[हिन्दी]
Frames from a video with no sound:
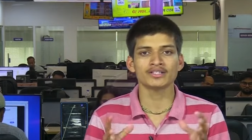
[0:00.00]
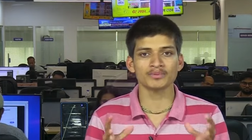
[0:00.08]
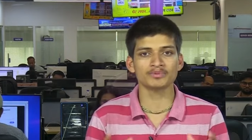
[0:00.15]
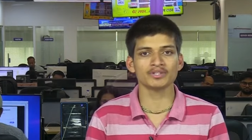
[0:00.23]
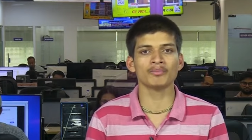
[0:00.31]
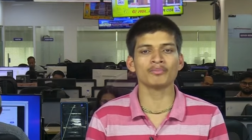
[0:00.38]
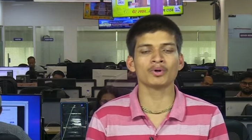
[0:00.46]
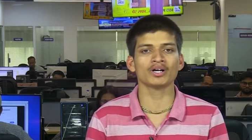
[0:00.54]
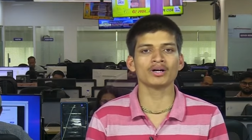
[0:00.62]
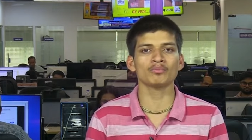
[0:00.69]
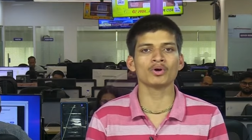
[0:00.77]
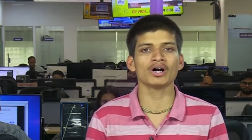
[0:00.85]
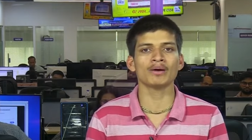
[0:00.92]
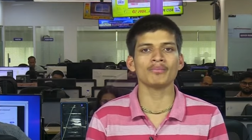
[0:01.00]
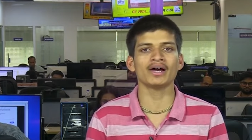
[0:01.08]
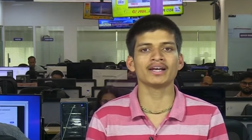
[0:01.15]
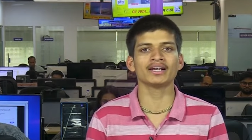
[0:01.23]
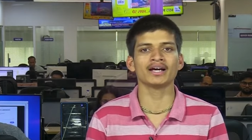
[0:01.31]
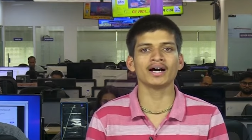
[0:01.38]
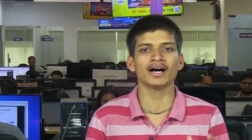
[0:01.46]
सबसे इंपॉर्टेंट मुकाबला
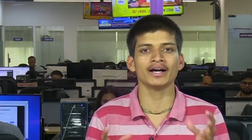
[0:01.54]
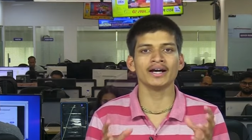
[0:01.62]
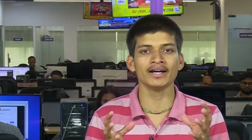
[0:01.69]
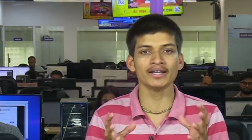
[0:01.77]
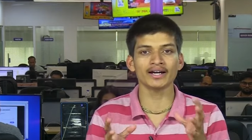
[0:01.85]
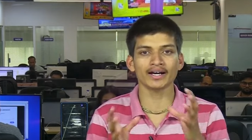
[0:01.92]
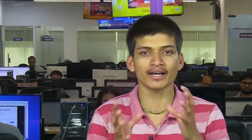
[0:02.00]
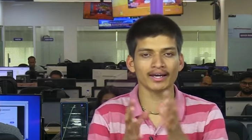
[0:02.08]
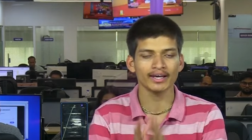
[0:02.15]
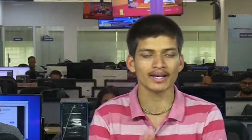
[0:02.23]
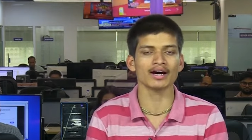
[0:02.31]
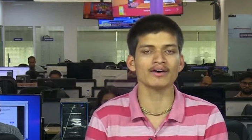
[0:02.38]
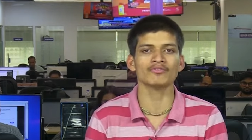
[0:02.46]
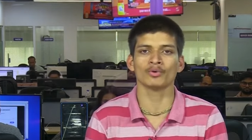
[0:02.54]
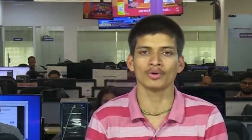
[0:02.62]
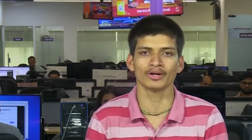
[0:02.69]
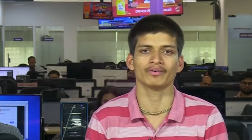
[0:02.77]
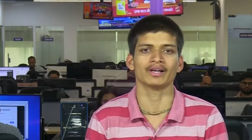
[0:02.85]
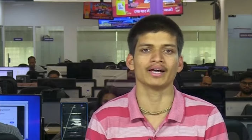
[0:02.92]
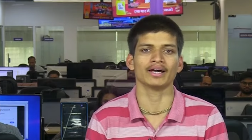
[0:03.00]
इनका इंडिया के खिलाफ
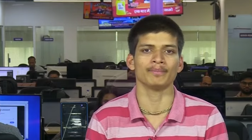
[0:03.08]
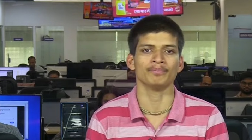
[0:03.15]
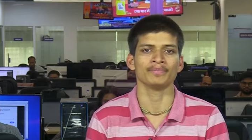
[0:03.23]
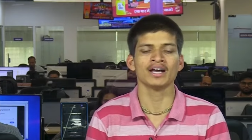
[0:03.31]
होने वाला है